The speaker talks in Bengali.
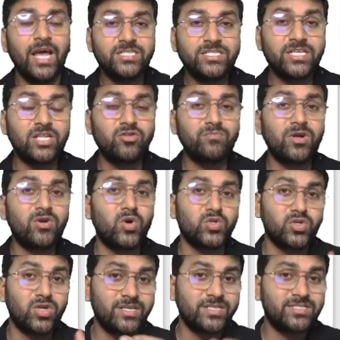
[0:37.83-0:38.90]
সেটা তোমরা
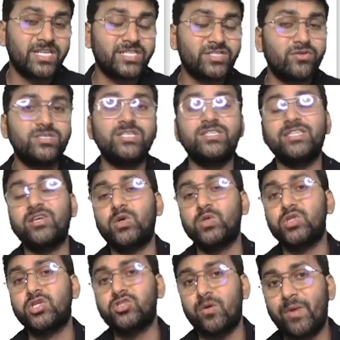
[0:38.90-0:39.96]
কতটা ডিস্টেন্স রয়েছে যেতে
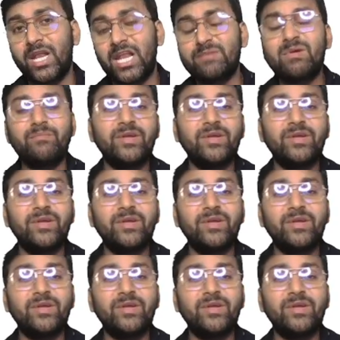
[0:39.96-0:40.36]
কতটা সময় লাগবে